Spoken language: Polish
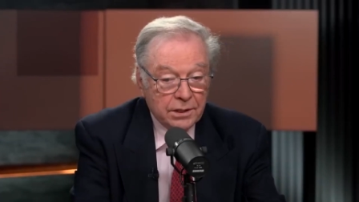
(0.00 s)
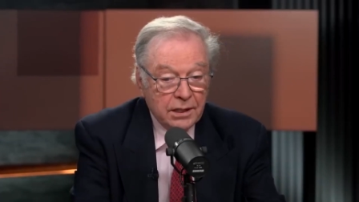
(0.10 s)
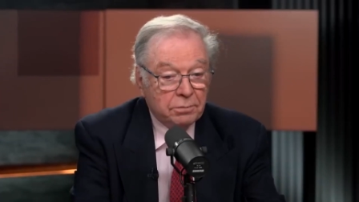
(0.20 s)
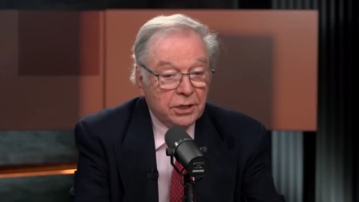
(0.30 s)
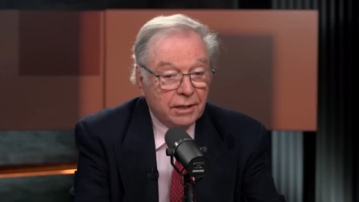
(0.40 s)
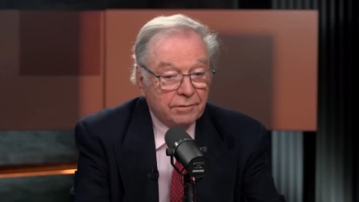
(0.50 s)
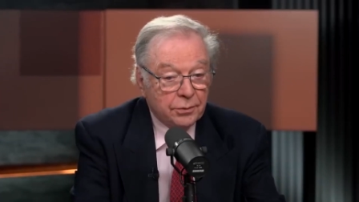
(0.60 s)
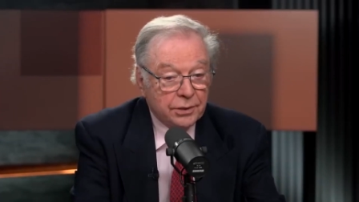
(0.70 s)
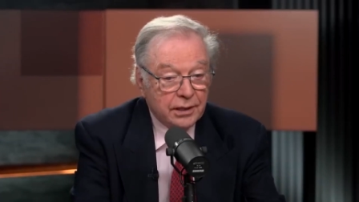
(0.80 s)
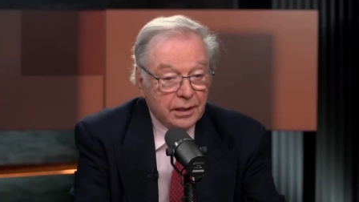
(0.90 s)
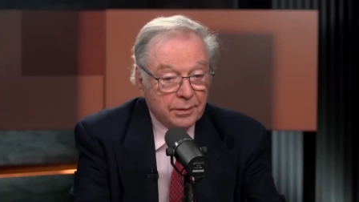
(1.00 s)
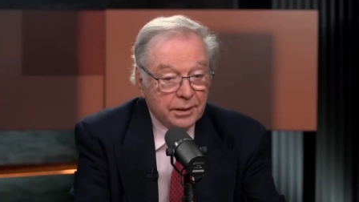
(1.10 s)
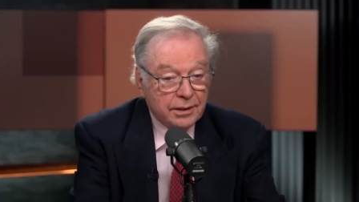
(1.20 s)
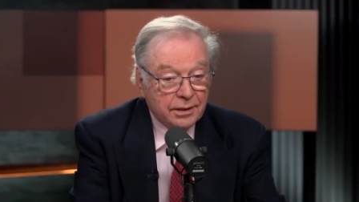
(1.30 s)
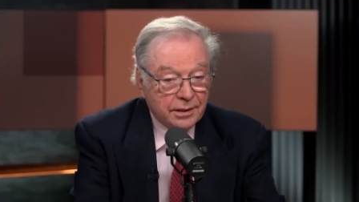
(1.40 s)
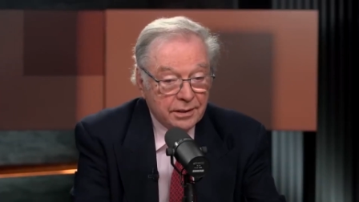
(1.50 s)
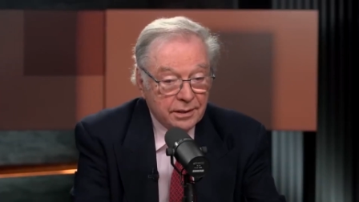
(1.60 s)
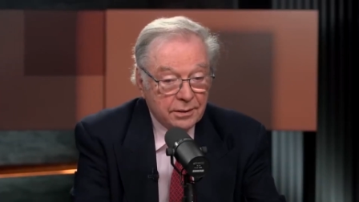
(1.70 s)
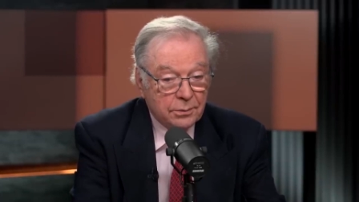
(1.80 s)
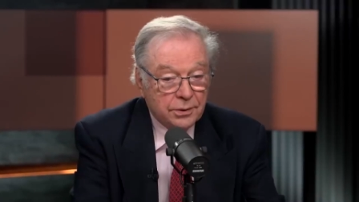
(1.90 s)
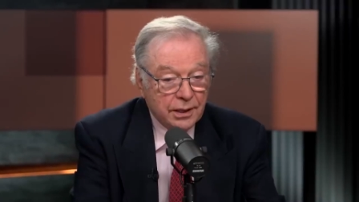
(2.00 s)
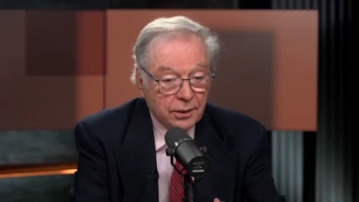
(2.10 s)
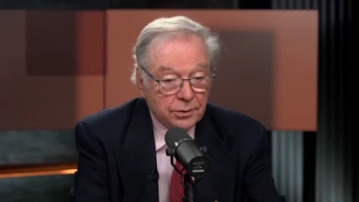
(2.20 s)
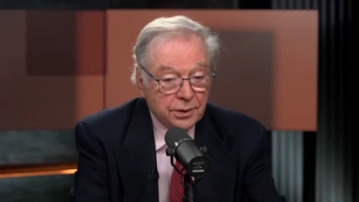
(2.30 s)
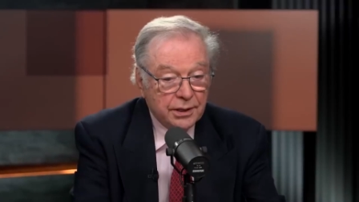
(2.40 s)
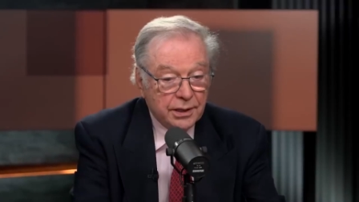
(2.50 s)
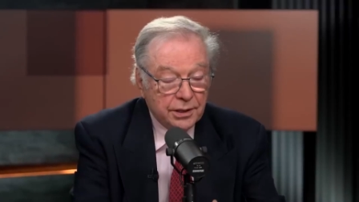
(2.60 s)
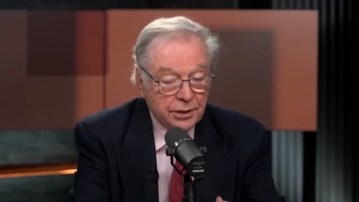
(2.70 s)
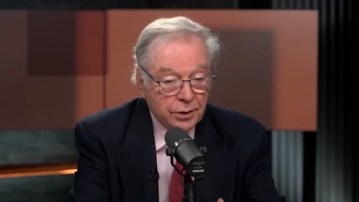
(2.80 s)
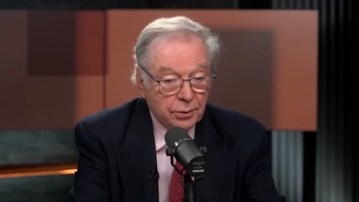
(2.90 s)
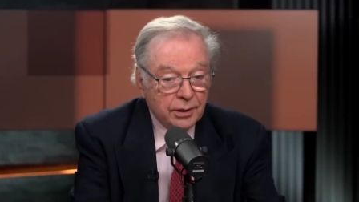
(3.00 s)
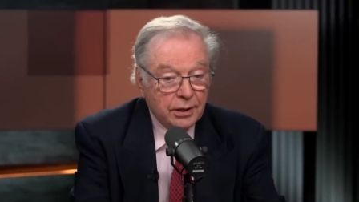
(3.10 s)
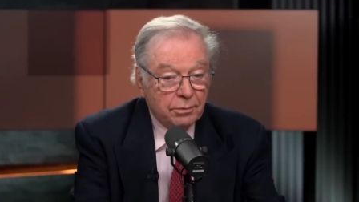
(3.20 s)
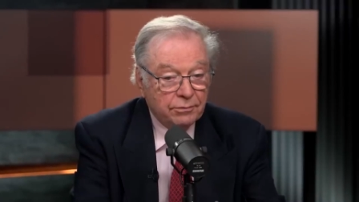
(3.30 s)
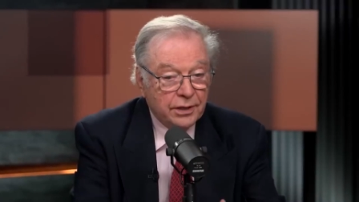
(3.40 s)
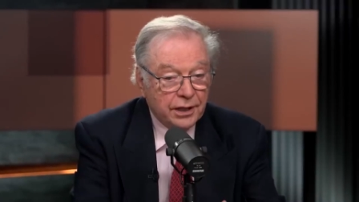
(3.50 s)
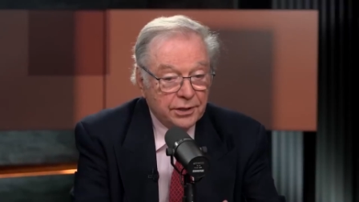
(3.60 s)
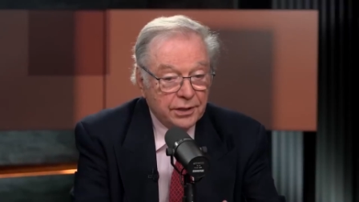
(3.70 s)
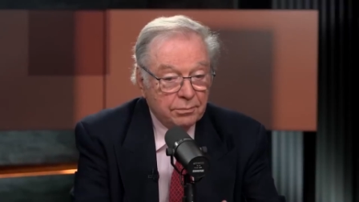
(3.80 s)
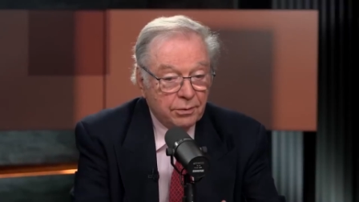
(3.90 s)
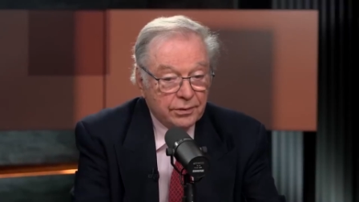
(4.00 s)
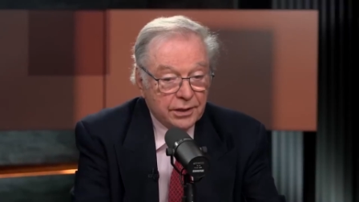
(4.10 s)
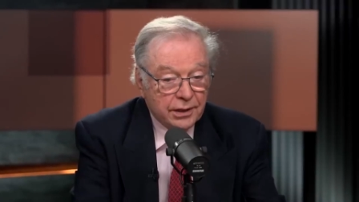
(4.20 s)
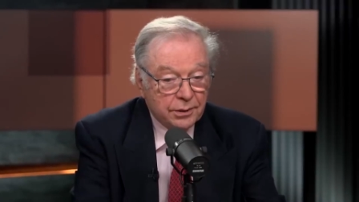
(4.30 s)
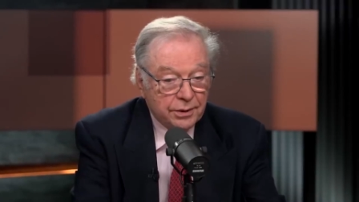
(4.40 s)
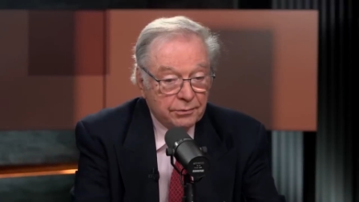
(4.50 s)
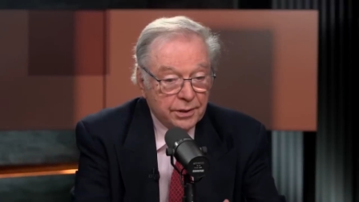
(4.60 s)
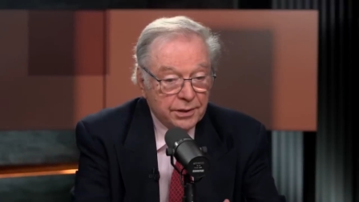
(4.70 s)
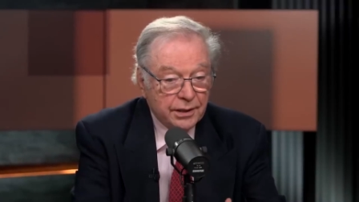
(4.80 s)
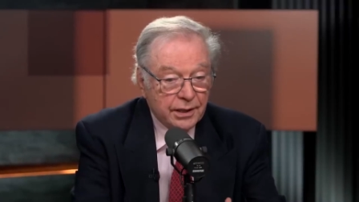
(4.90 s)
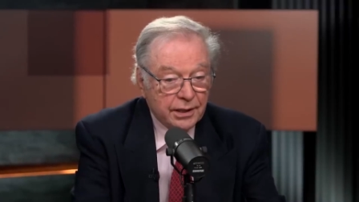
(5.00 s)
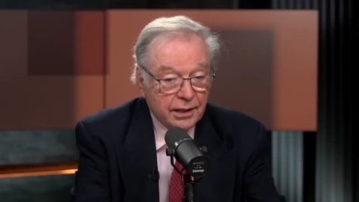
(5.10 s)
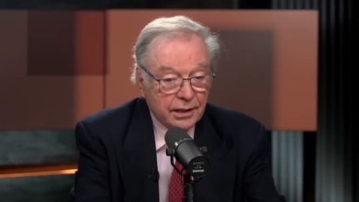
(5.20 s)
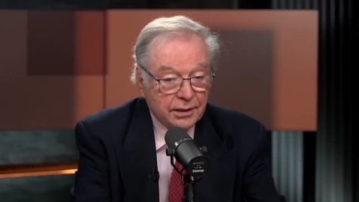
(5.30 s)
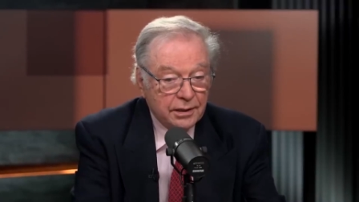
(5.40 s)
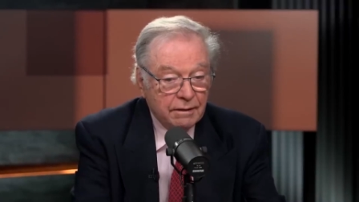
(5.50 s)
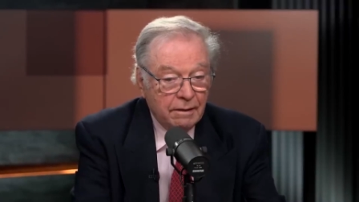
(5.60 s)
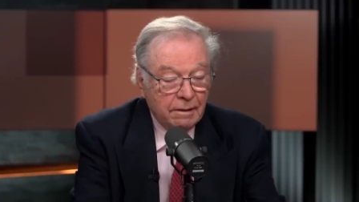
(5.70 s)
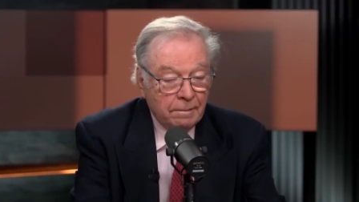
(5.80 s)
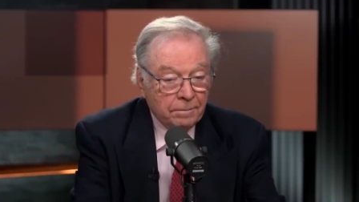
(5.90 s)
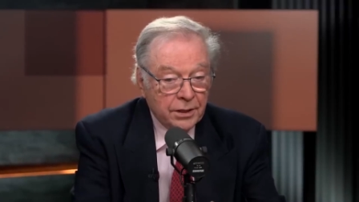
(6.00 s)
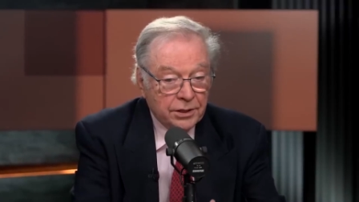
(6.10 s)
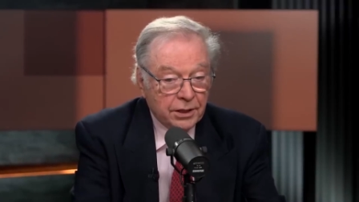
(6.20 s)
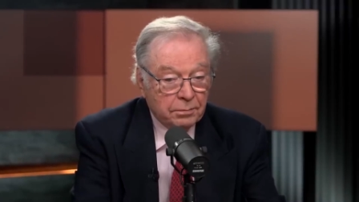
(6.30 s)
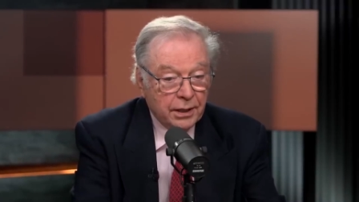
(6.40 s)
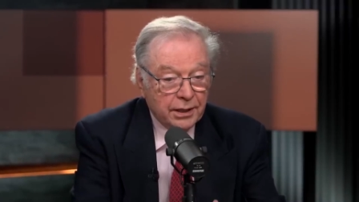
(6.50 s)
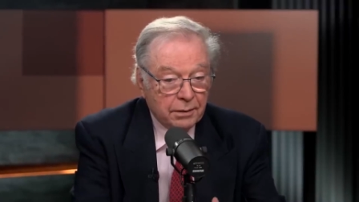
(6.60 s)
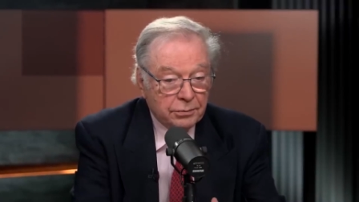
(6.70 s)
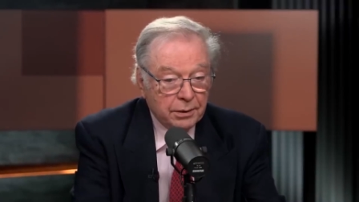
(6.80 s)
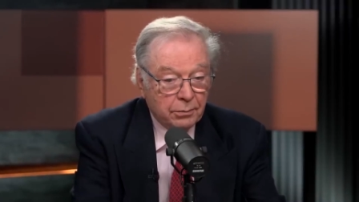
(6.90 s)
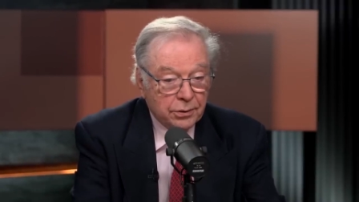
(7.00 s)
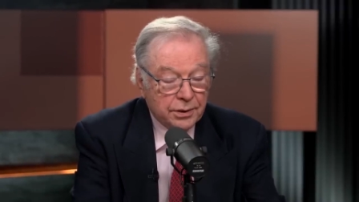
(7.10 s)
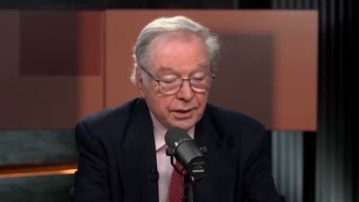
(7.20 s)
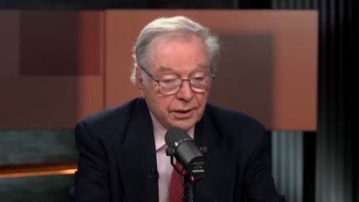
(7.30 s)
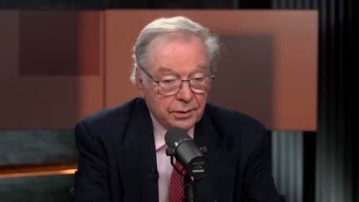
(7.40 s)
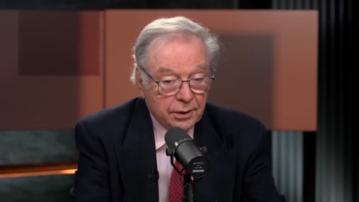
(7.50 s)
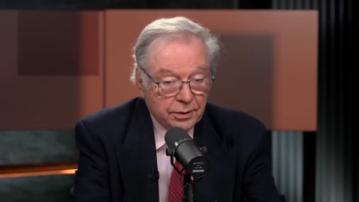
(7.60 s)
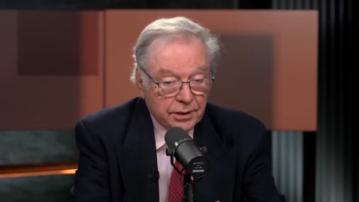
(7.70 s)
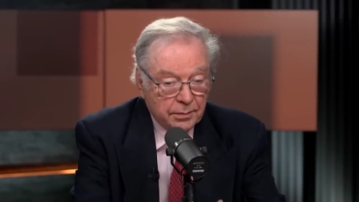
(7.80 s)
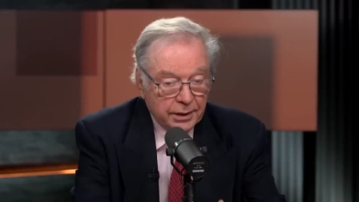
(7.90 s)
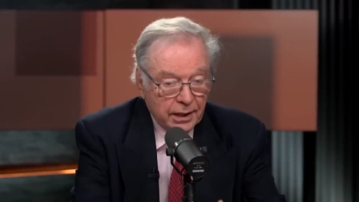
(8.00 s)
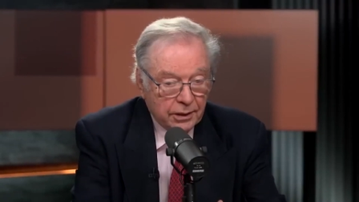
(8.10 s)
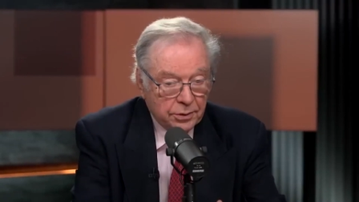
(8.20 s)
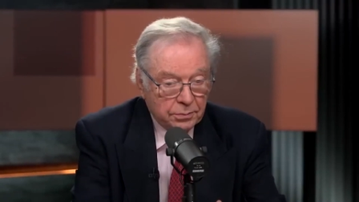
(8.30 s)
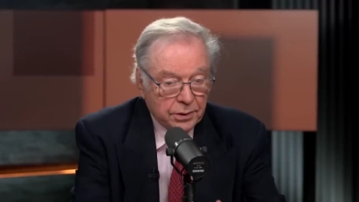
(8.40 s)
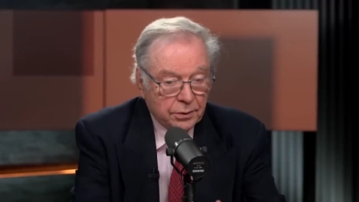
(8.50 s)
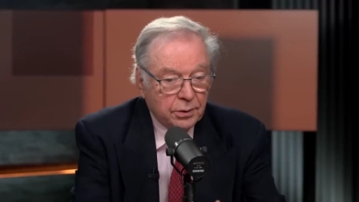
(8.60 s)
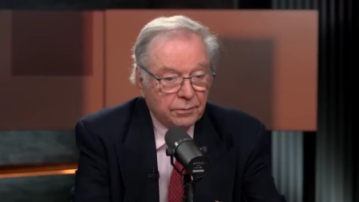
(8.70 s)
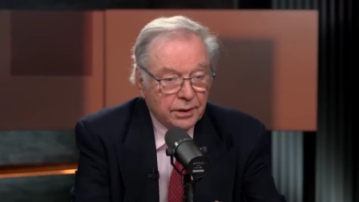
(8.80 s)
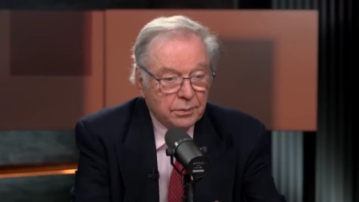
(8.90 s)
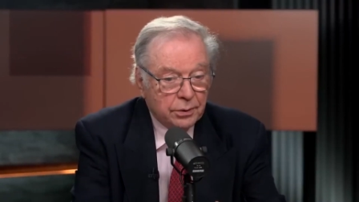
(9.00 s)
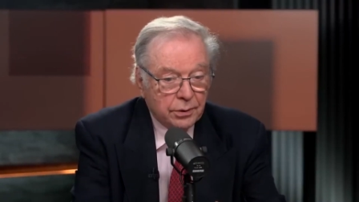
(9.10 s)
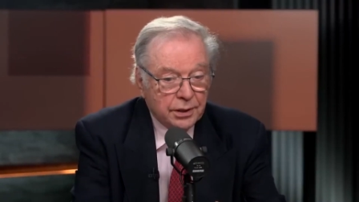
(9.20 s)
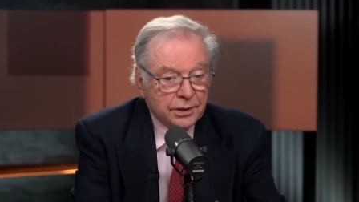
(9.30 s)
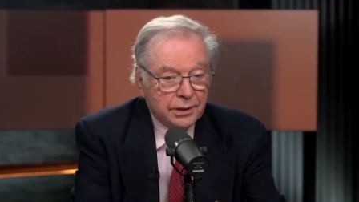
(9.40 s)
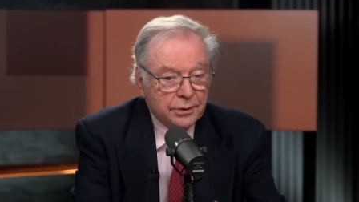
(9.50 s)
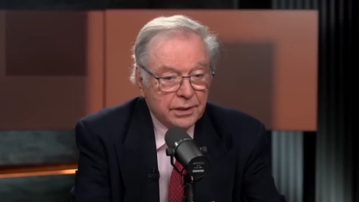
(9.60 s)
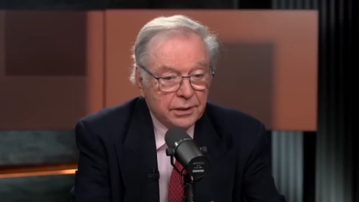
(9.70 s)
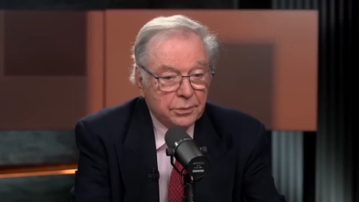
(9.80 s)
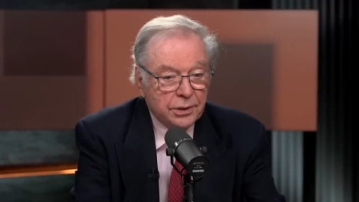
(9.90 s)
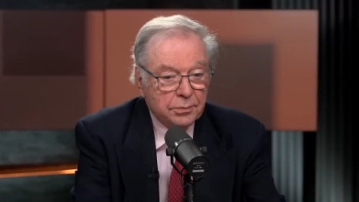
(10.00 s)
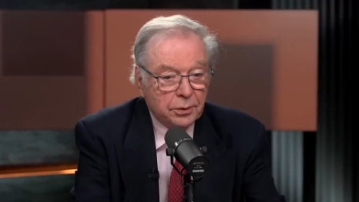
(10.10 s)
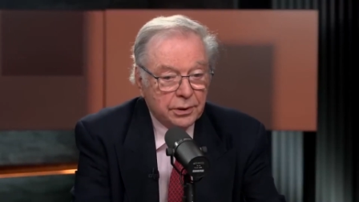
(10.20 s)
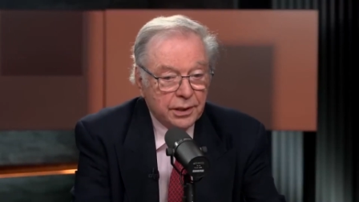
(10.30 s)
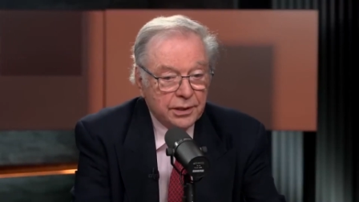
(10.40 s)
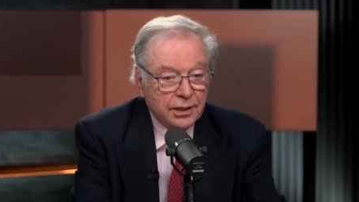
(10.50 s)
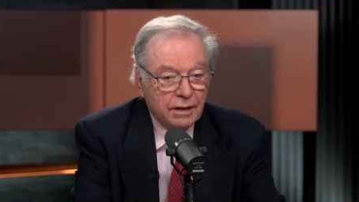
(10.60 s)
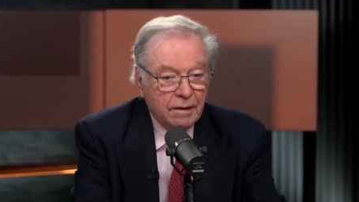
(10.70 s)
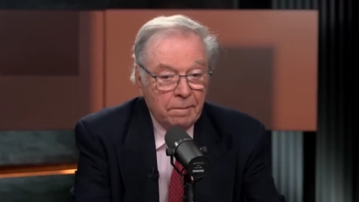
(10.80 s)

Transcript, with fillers: się nie przerwał, że dramat ludzkiego życia się ciągle powtarza i powtarzają się właśnie takie akty cierpienia, przemocy i do tego się trzeba jakoś przygotować, bo to każdego z nas może spotkać.